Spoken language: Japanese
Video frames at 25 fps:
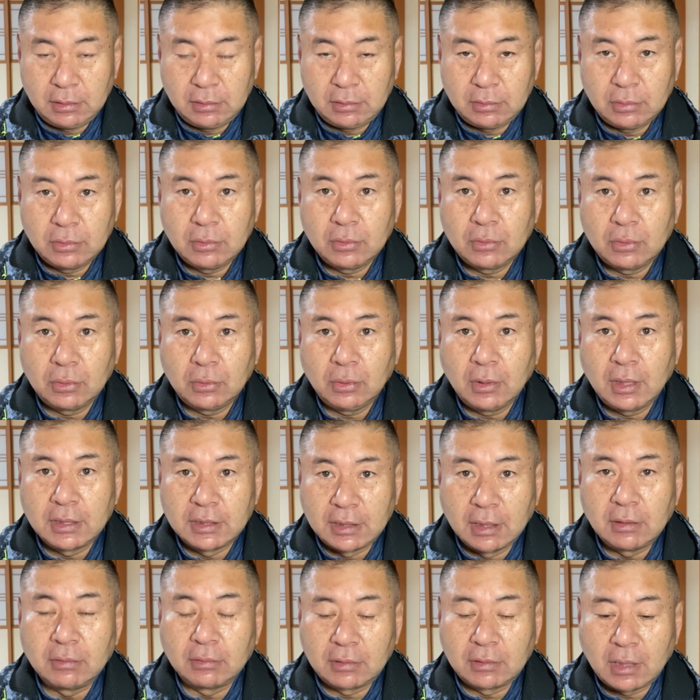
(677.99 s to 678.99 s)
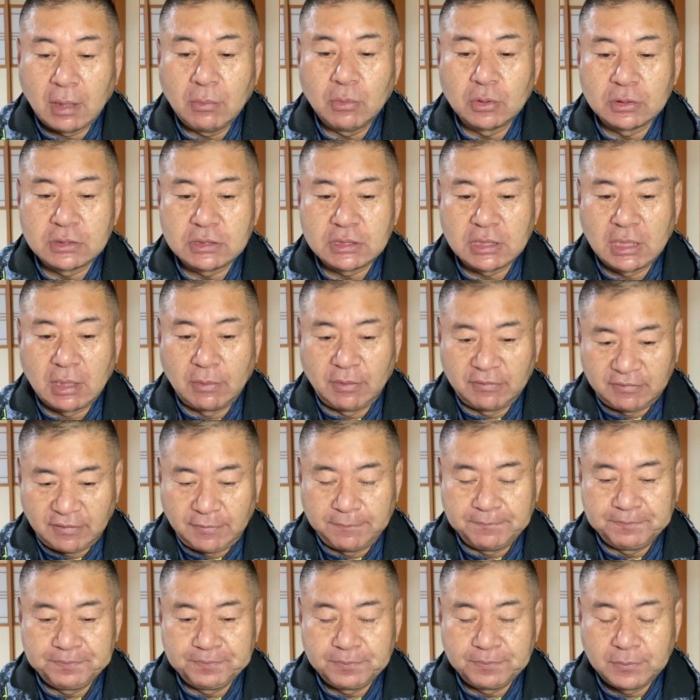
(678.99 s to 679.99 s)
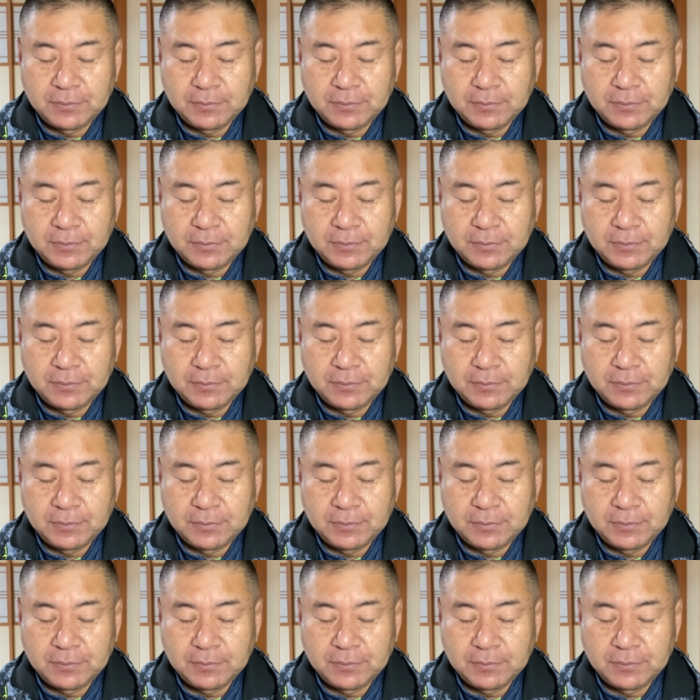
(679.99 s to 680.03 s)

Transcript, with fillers: ということが言えるかもしれません。